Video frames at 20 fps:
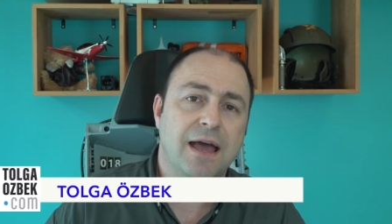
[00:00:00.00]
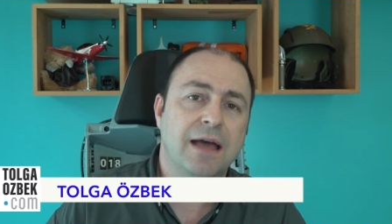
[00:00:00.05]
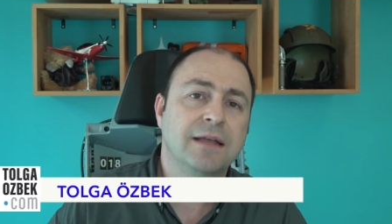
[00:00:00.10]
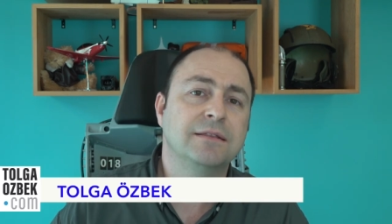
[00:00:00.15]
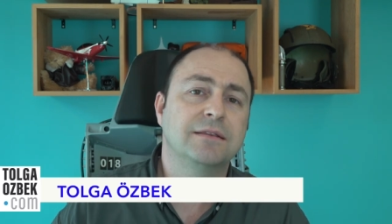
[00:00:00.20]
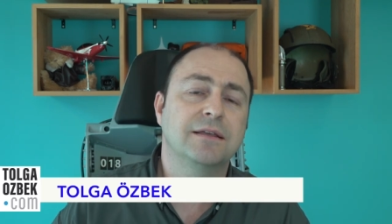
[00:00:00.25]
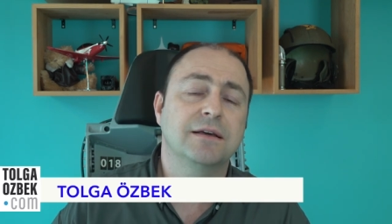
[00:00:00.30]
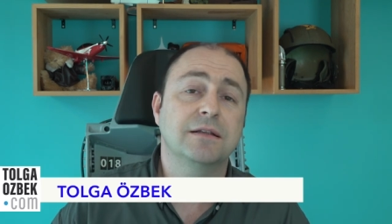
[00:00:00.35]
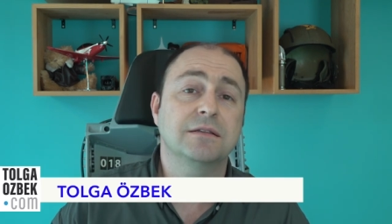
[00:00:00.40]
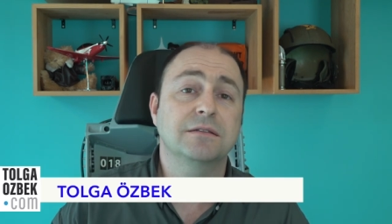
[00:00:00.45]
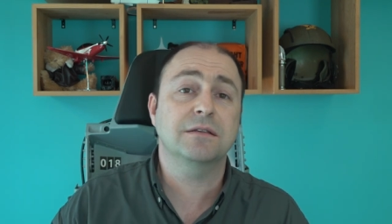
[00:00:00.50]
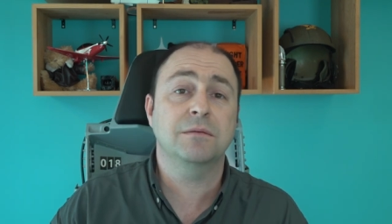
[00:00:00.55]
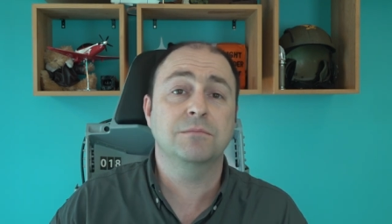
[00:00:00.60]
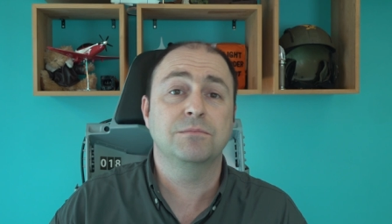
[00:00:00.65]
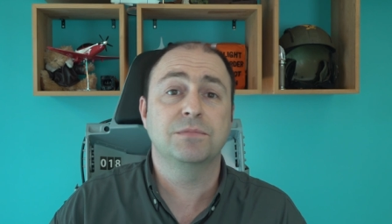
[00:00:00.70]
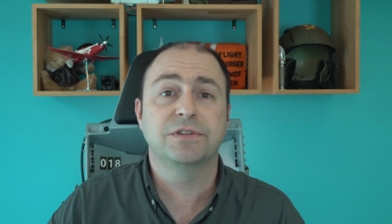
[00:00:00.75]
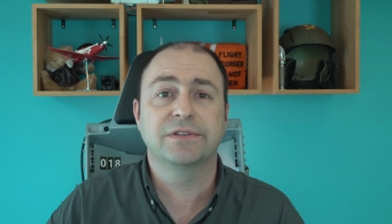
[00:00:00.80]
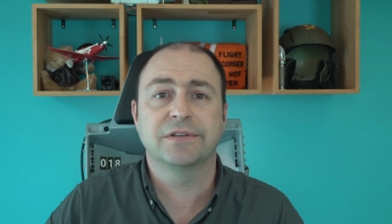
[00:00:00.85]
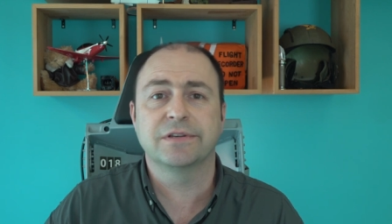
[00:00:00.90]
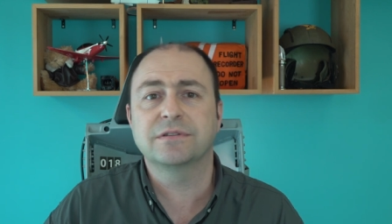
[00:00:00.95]

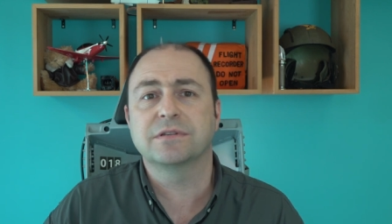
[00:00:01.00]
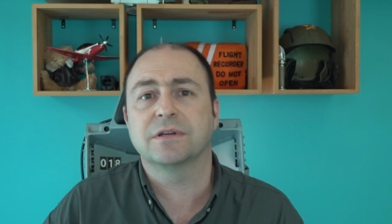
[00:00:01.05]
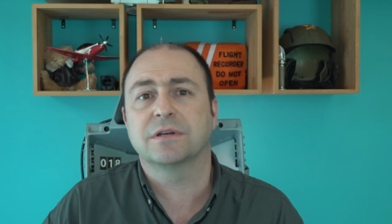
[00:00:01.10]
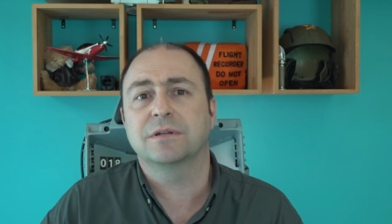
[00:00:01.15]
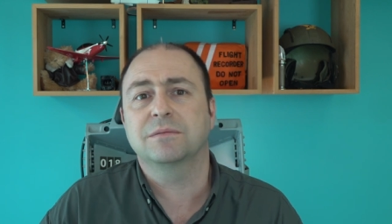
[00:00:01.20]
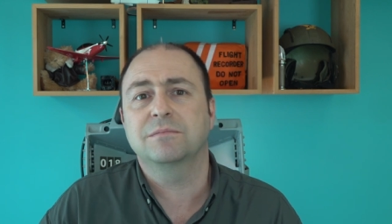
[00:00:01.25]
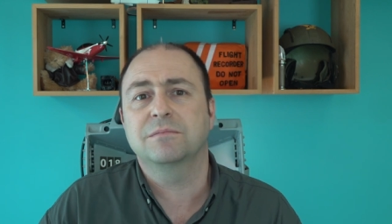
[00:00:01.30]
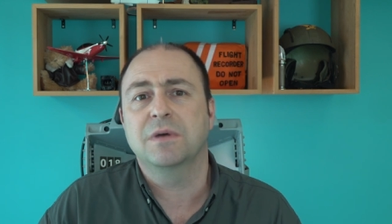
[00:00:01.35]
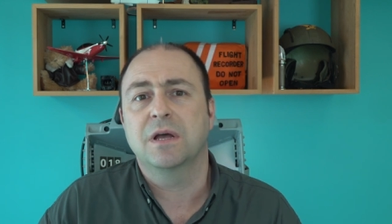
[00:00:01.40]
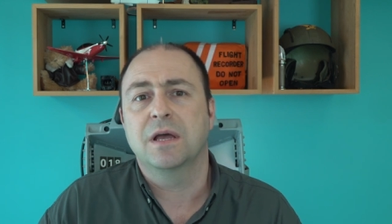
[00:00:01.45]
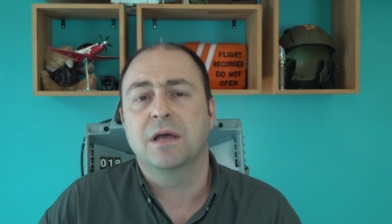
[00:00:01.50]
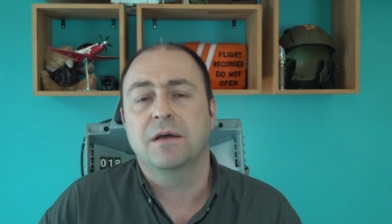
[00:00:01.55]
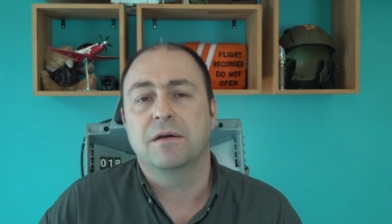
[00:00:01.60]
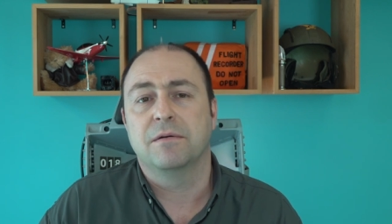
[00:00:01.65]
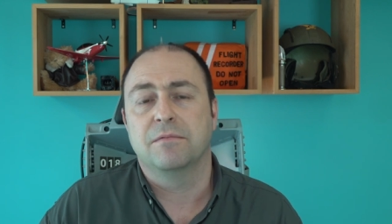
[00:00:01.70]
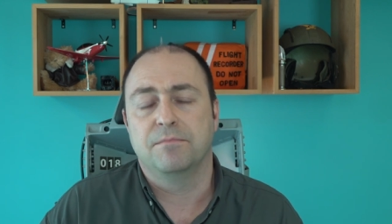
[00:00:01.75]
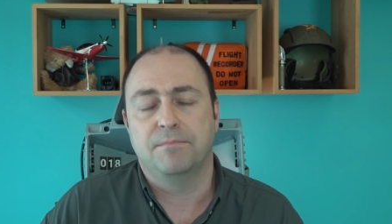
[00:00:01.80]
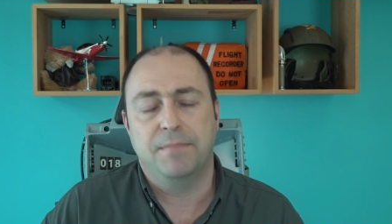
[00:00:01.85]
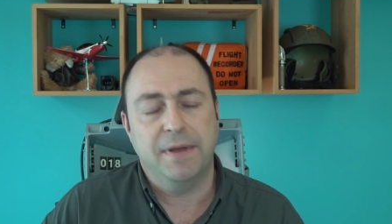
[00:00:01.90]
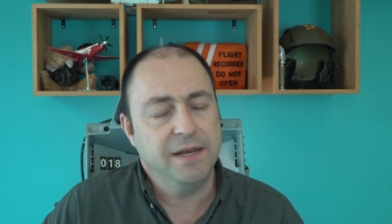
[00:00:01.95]
enteresan bir tasarım
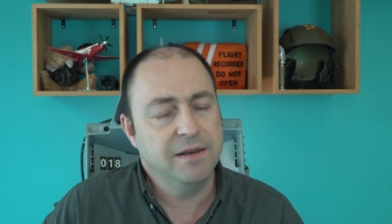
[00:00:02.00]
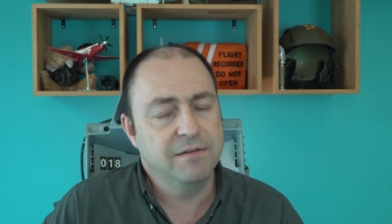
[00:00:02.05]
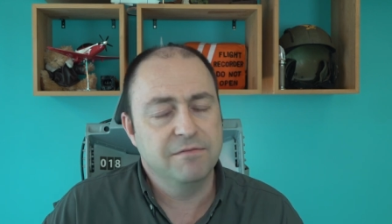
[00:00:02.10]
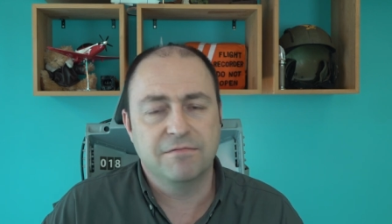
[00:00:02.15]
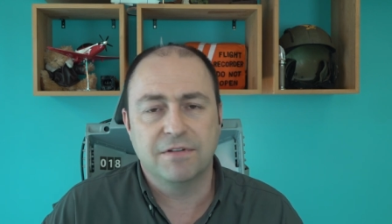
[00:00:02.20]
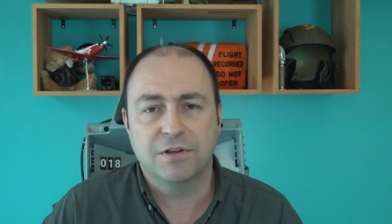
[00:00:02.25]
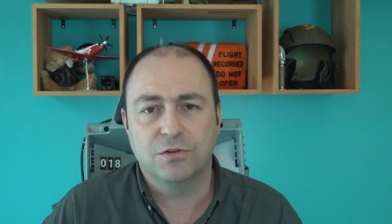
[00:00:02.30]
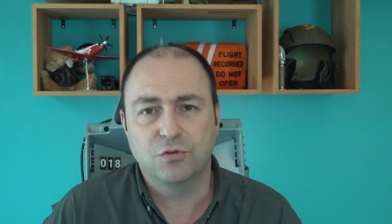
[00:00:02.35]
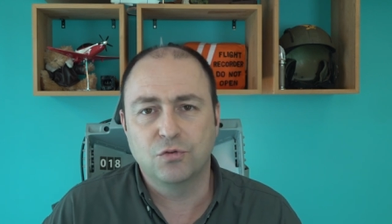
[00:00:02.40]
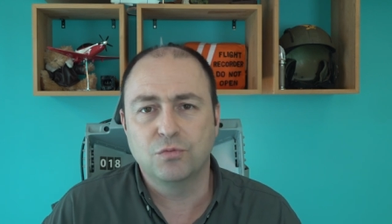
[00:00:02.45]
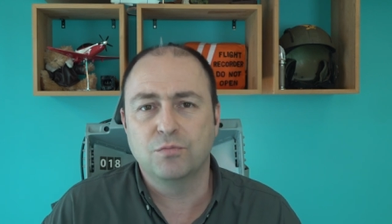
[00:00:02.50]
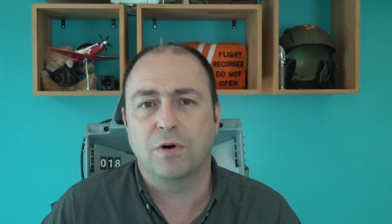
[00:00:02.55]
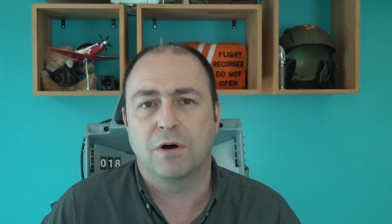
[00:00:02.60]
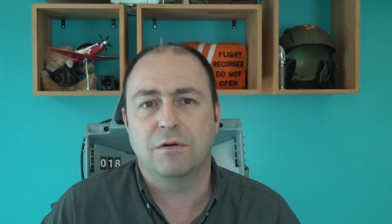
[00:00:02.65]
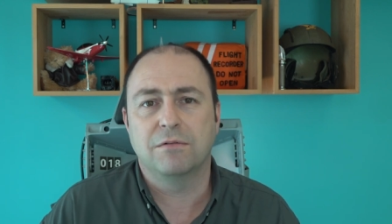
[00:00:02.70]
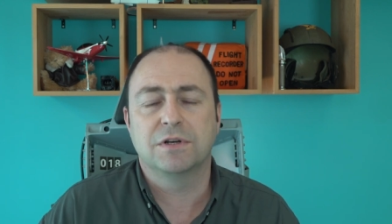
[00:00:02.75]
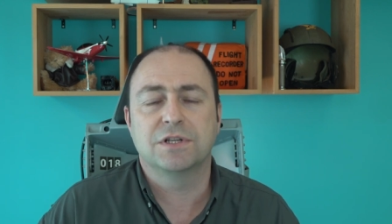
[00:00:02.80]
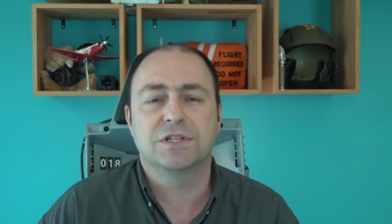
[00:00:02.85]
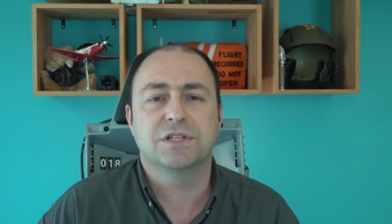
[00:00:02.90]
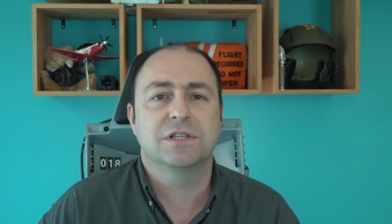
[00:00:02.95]
benim ve tüm
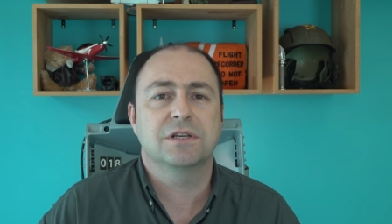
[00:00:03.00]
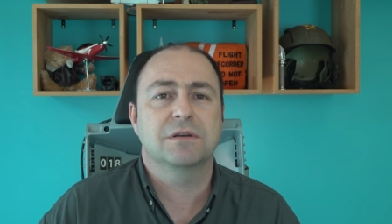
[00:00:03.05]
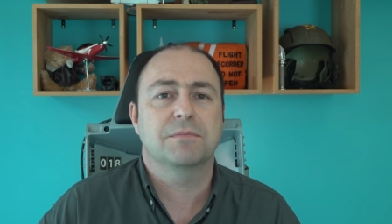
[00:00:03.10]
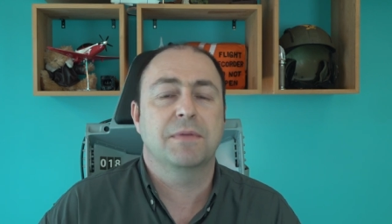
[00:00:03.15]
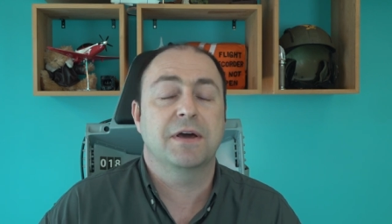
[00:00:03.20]
havacılık